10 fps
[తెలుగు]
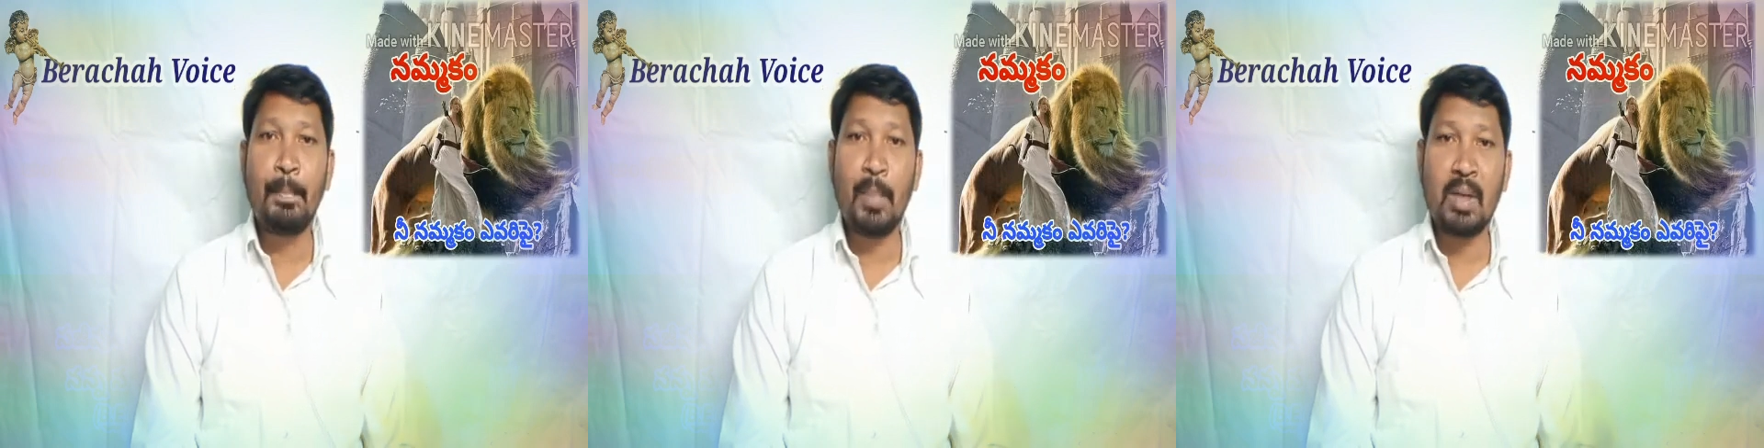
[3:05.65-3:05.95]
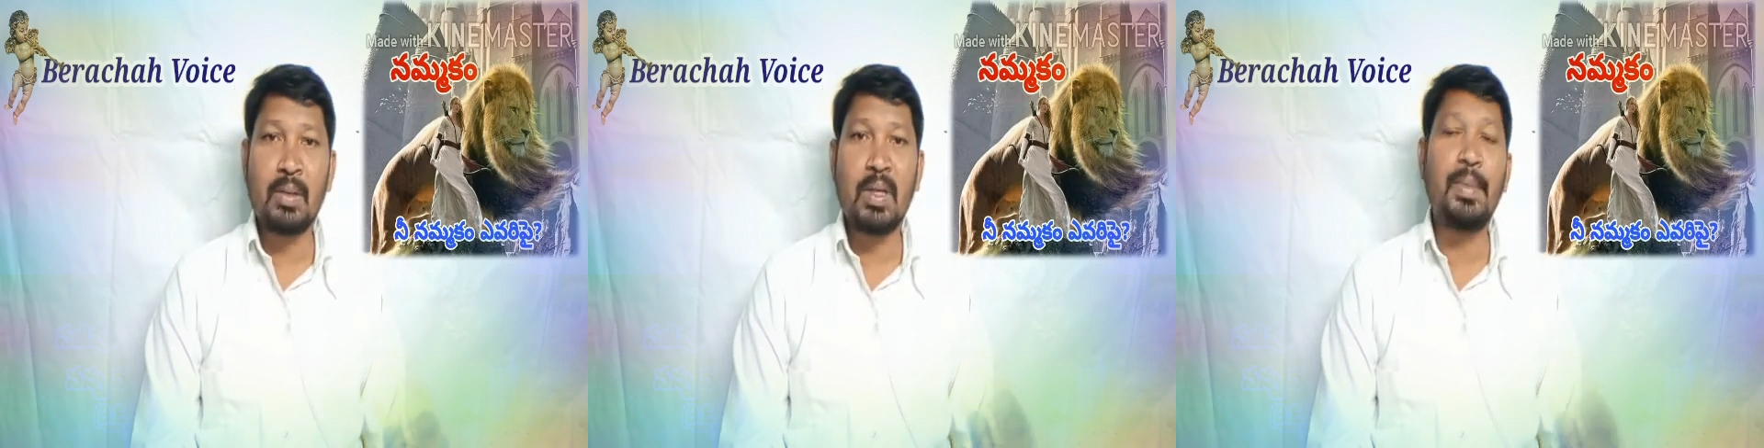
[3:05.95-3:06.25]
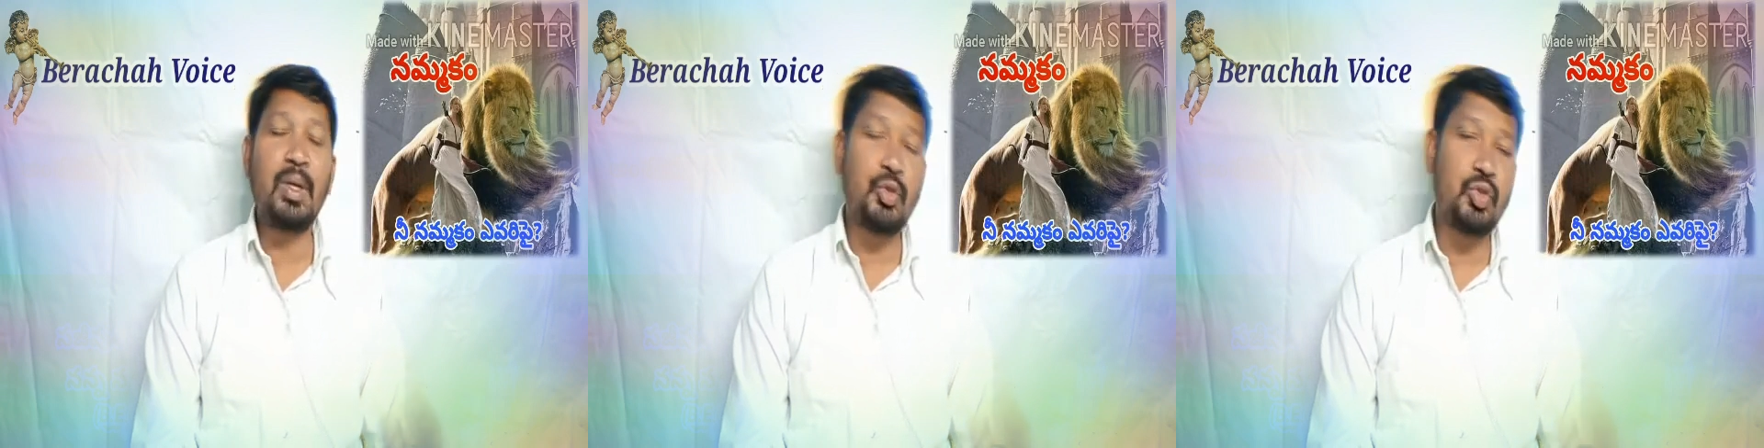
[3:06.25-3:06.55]
మనం
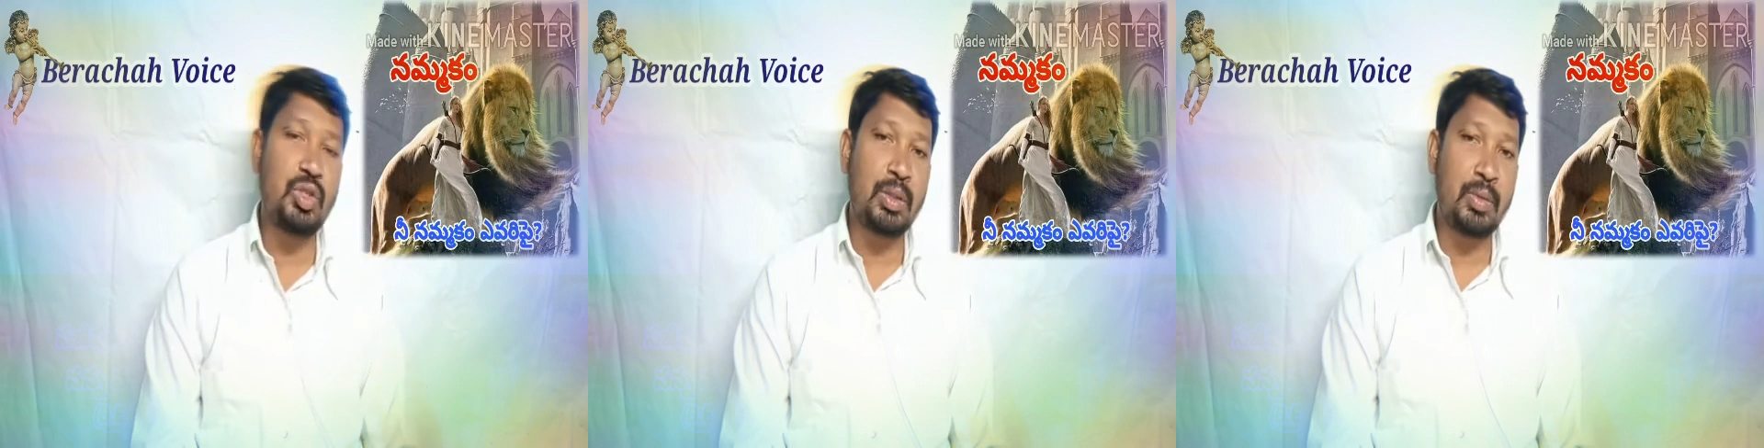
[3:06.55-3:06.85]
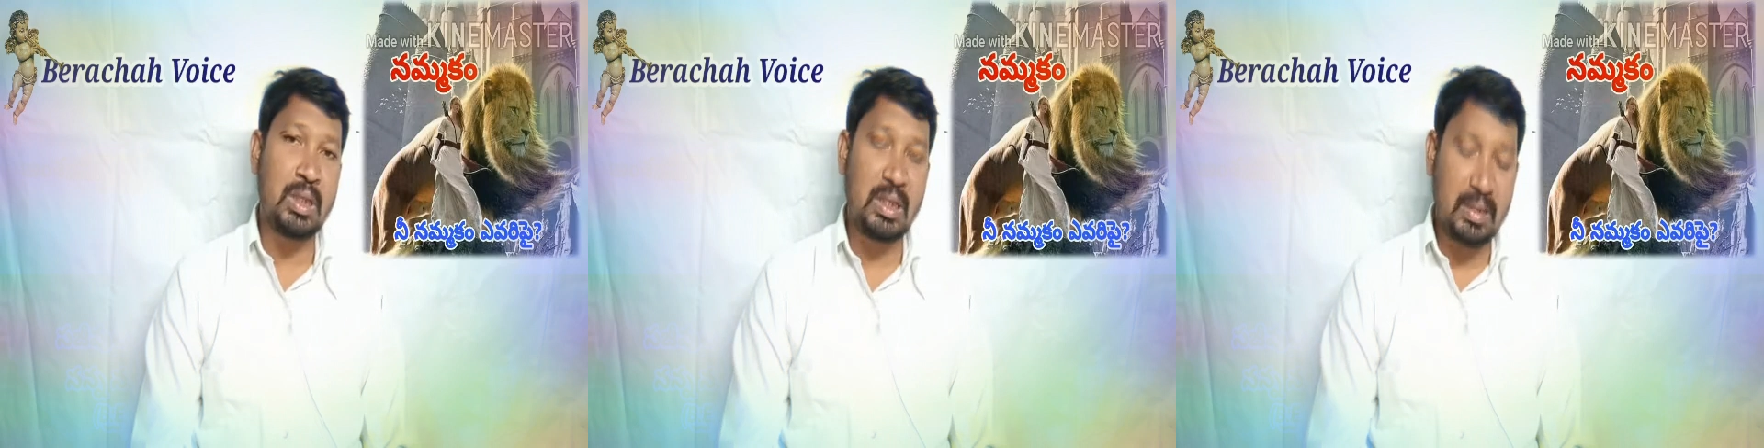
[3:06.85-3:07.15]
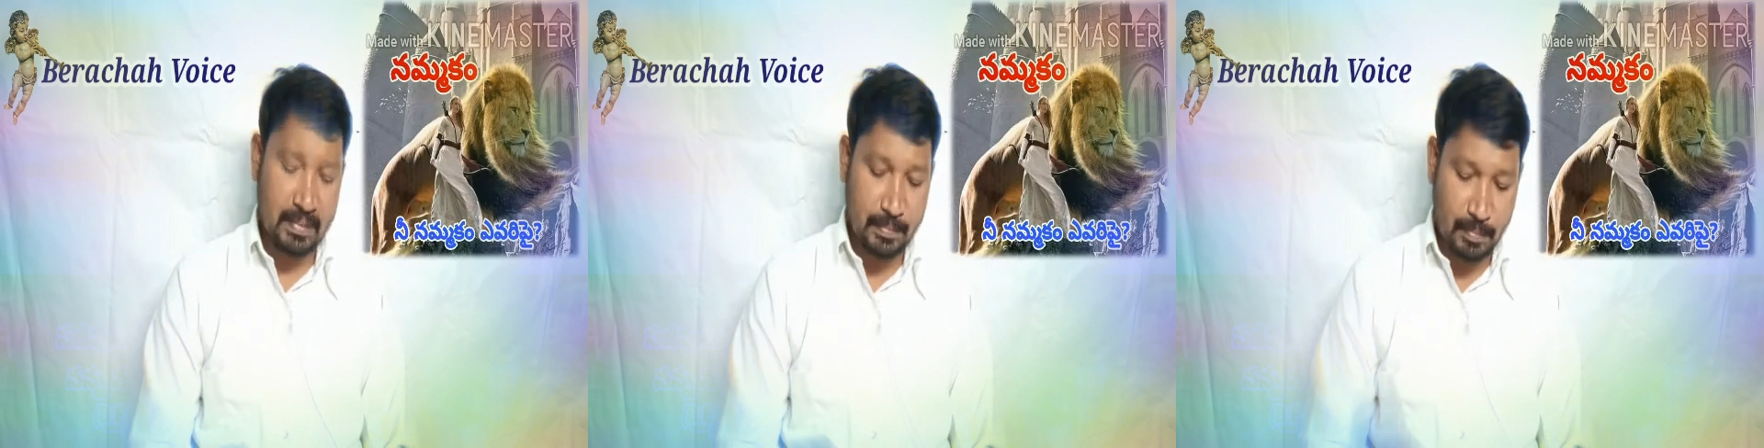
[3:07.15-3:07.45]
నమ్మిక
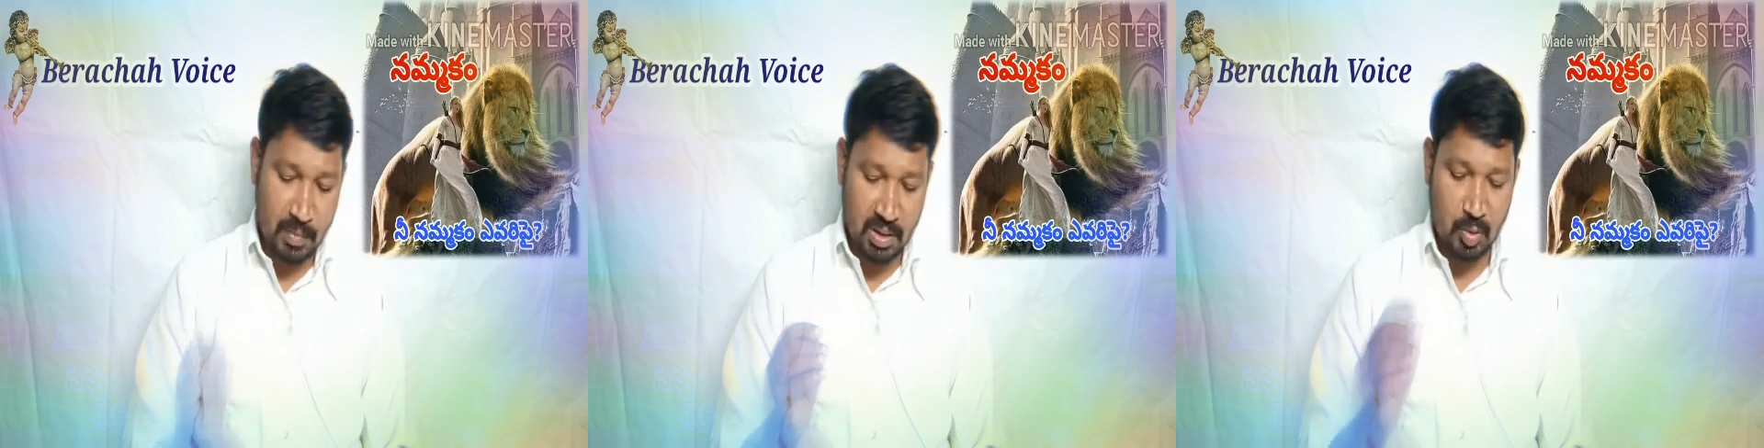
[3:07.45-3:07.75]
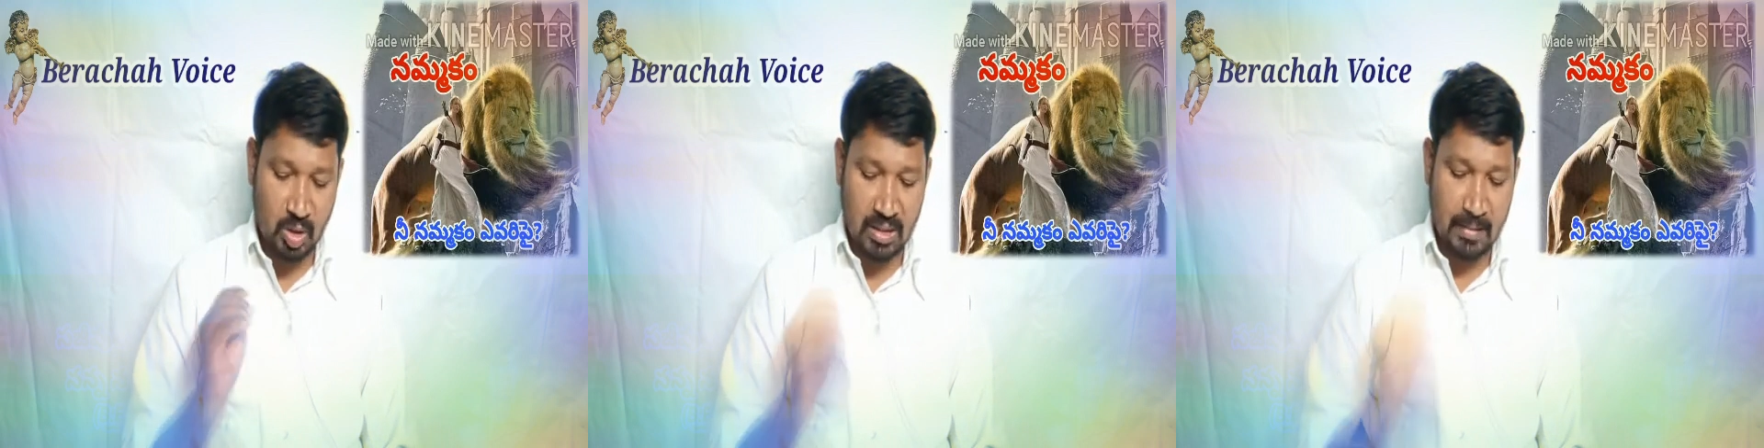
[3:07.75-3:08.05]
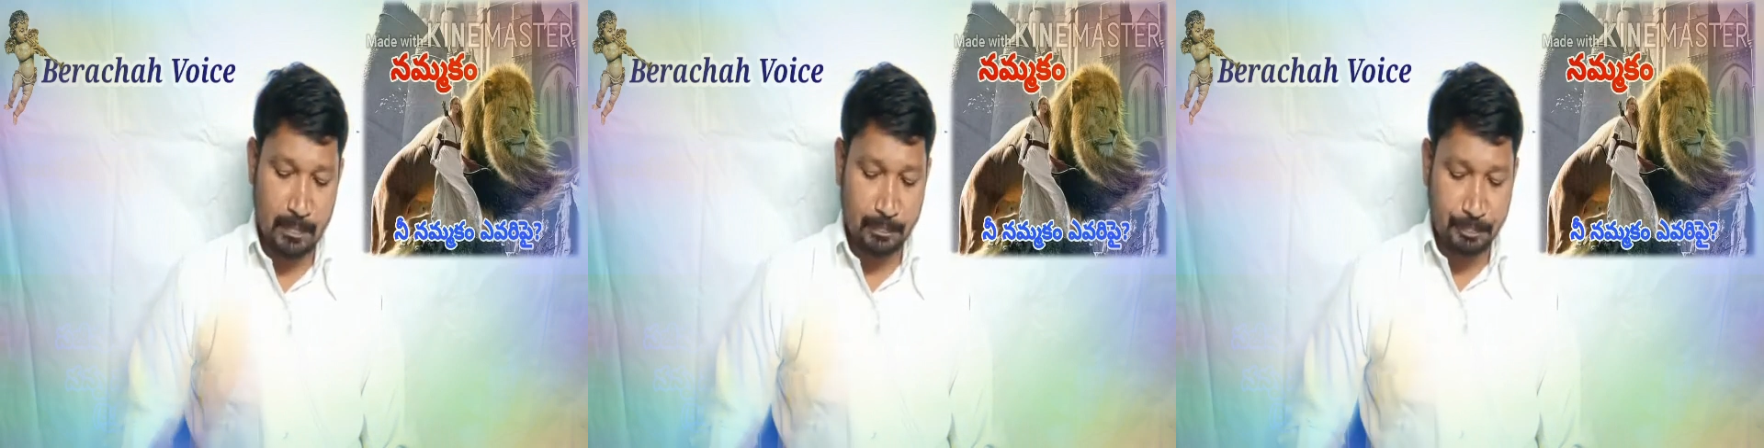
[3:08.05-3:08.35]
ఉంచేవారుగా మనం ఉండాలి